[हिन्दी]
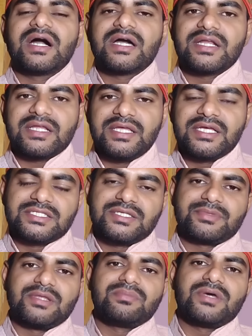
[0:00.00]
अगर एक
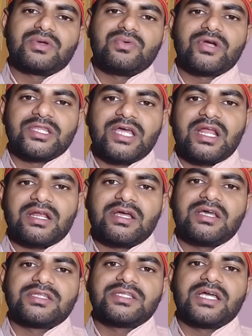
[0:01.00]
सितंबर को
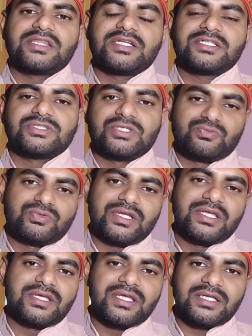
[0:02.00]
केदारनाथ यात्रा शुरू
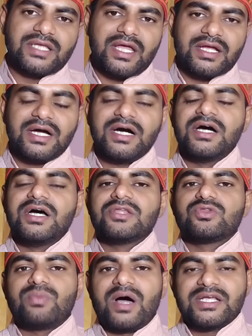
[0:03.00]
नहीं किया जाएगा
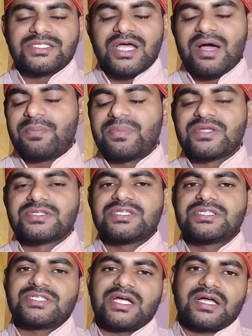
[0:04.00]
तो भाई साहब फिर
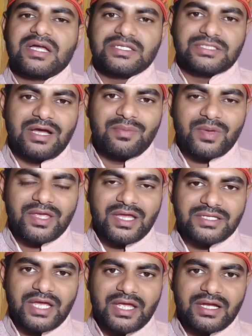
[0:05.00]
से चक्का जाम
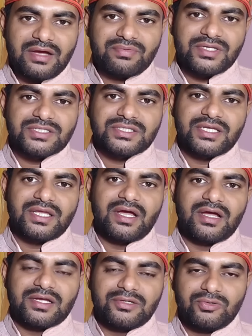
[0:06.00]
किया जाएगा फिर से
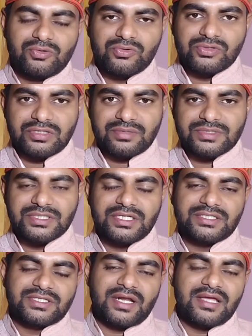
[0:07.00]
यहाँ के लोगों की तरफ से
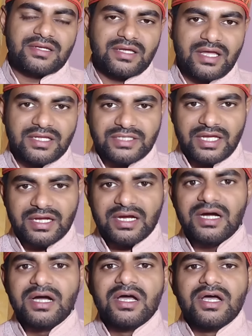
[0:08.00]
स्ट्राइक लगाया
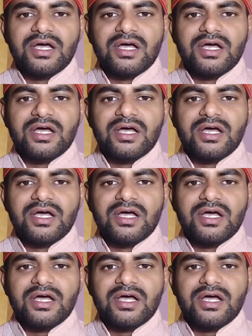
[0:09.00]
जाएगा